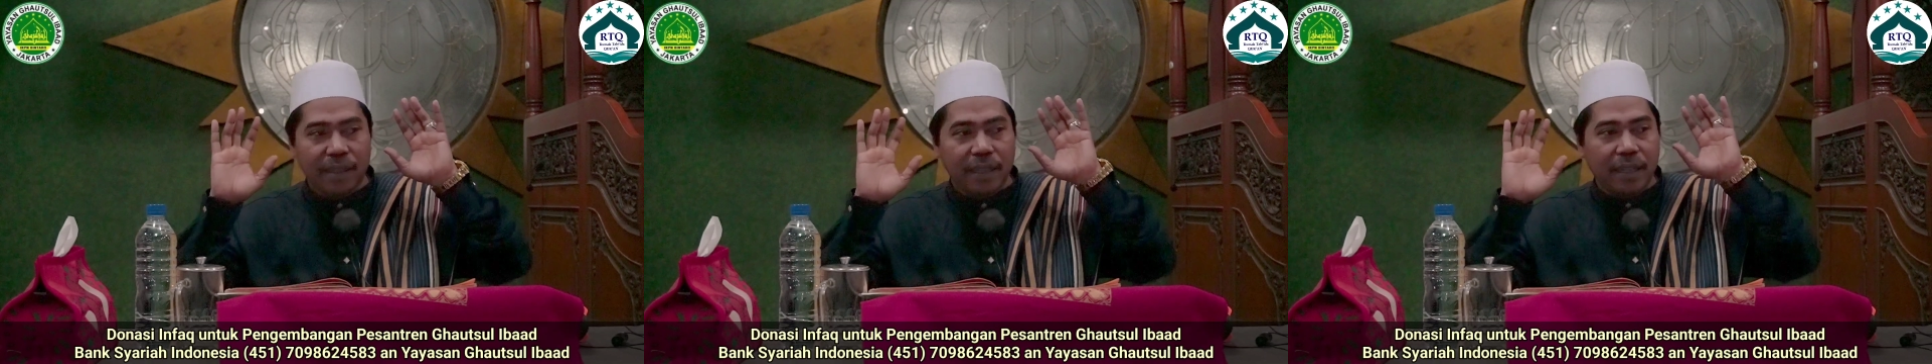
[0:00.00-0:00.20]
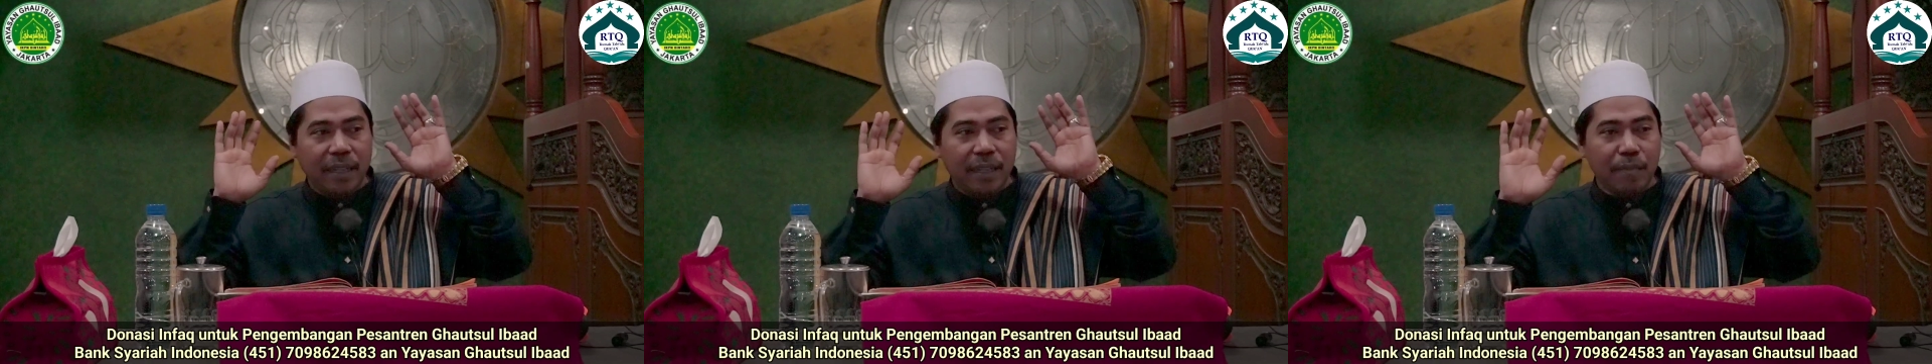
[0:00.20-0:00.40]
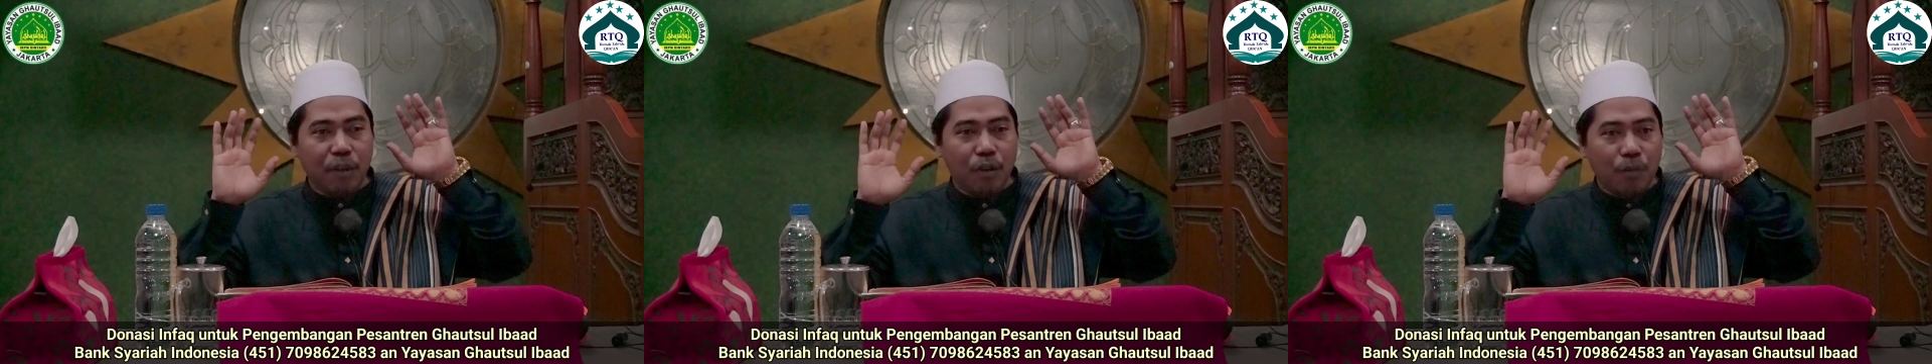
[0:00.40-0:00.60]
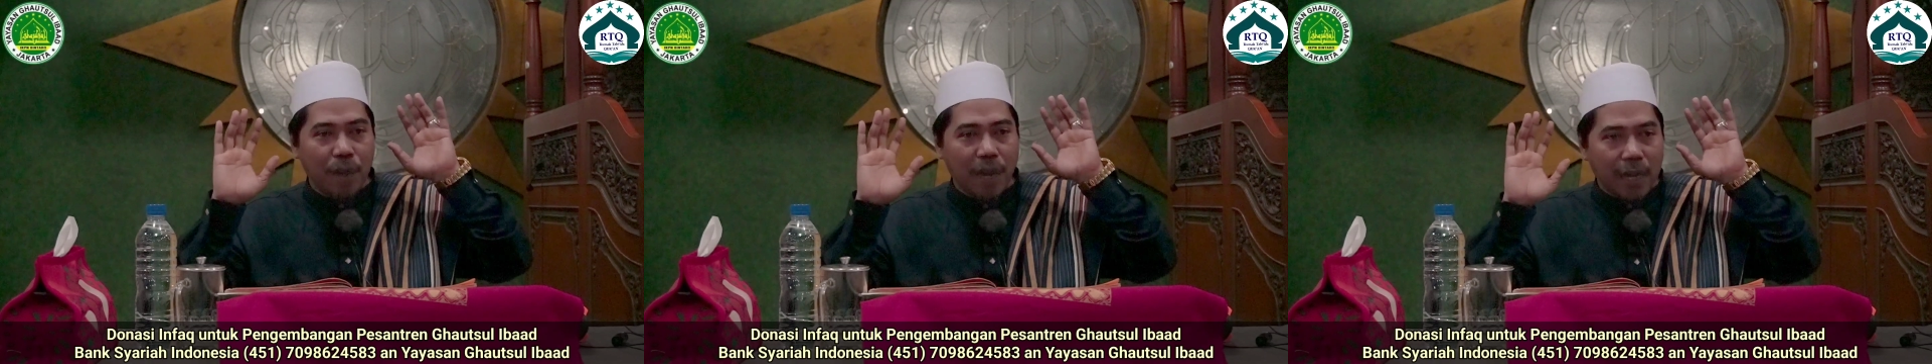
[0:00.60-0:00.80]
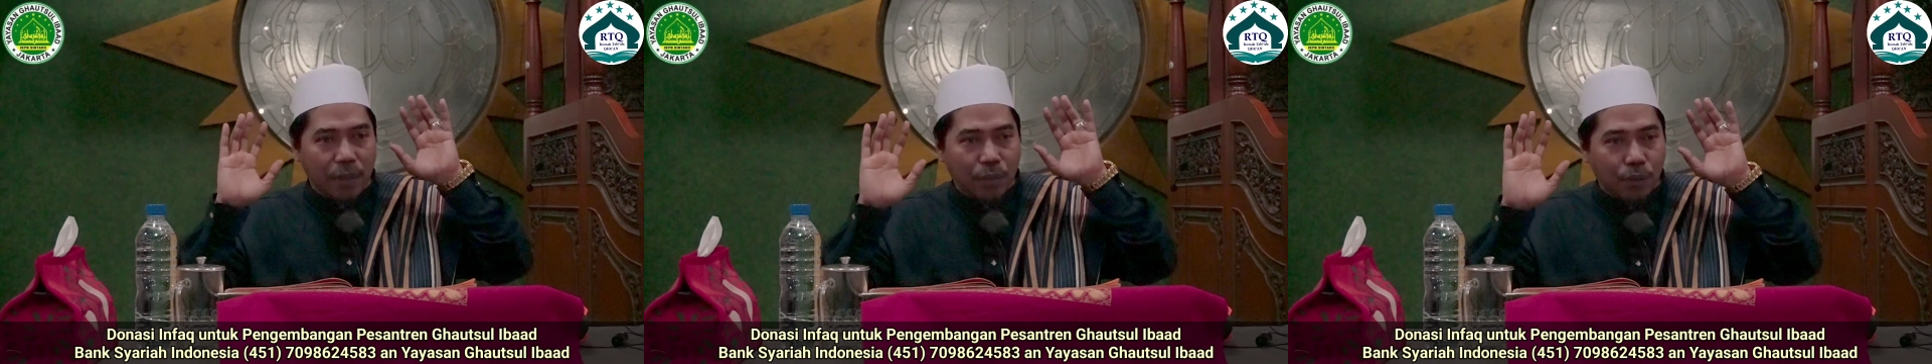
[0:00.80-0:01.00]
Ini mau
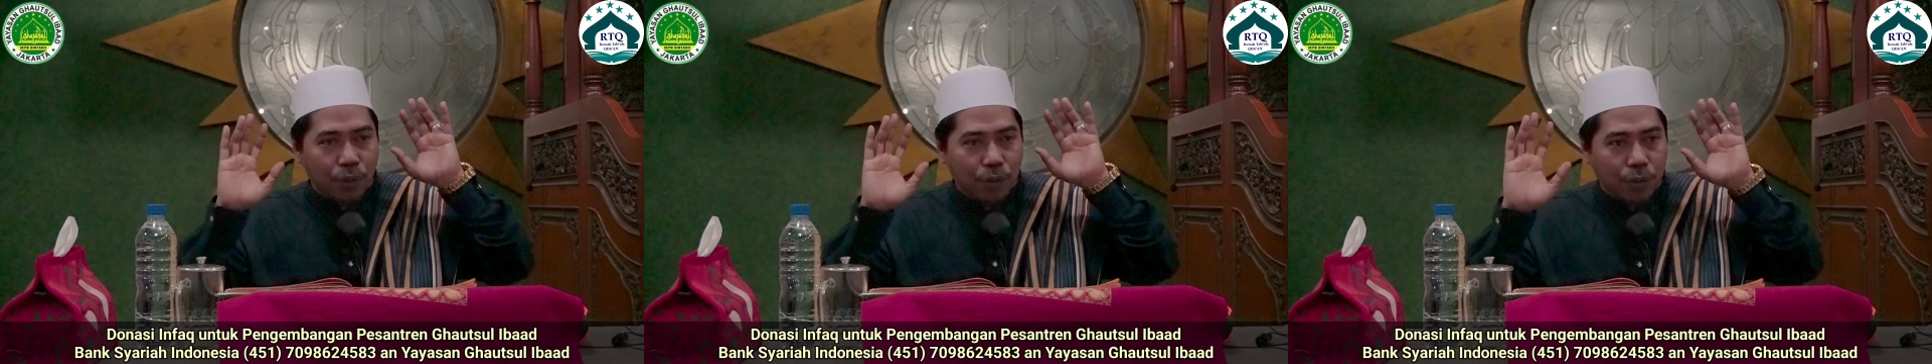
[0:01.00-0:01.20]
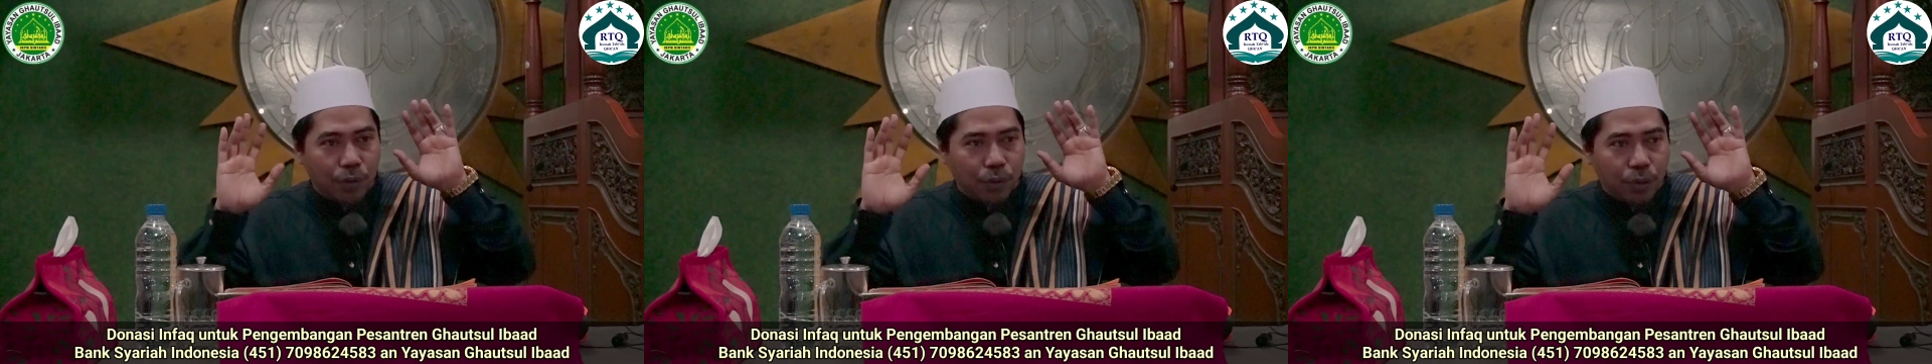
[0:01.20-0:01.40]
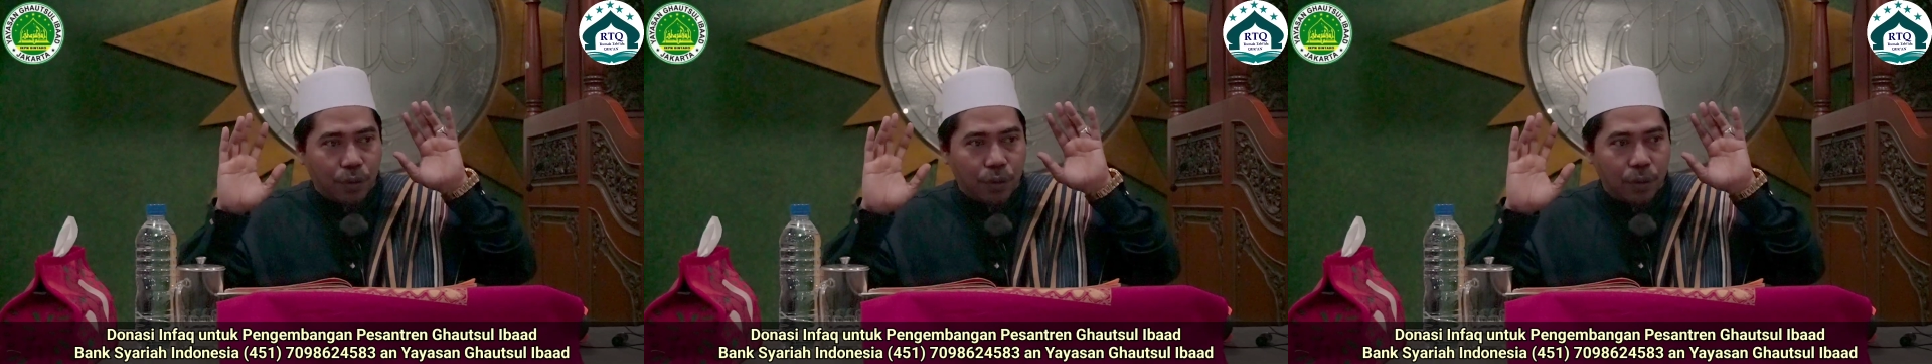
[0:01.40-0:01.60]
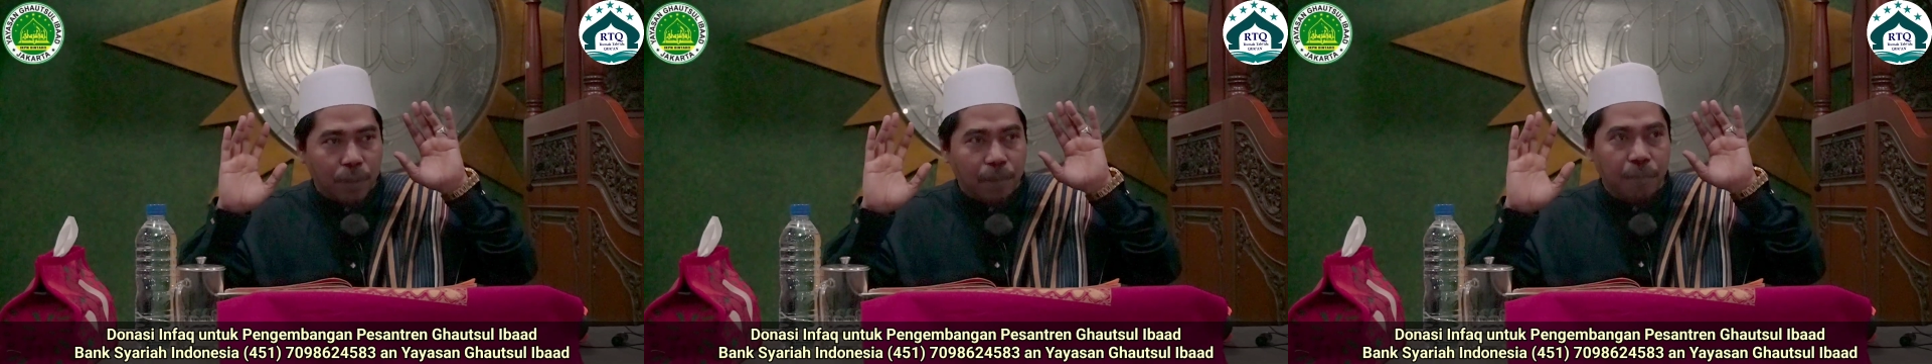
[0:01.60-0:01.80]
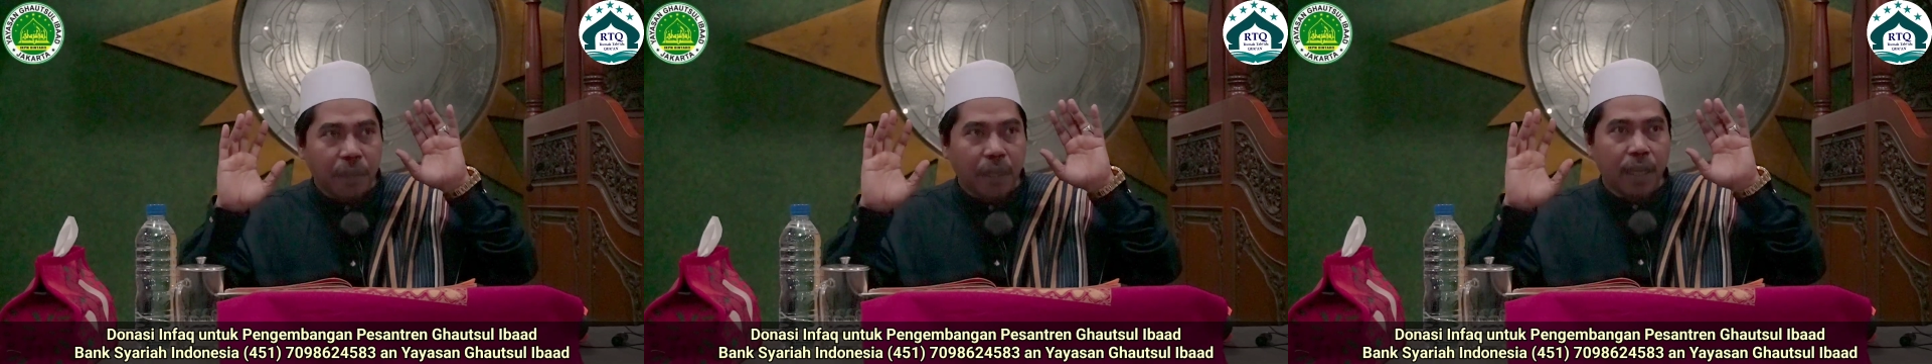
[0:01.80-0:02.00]
mengatur turun.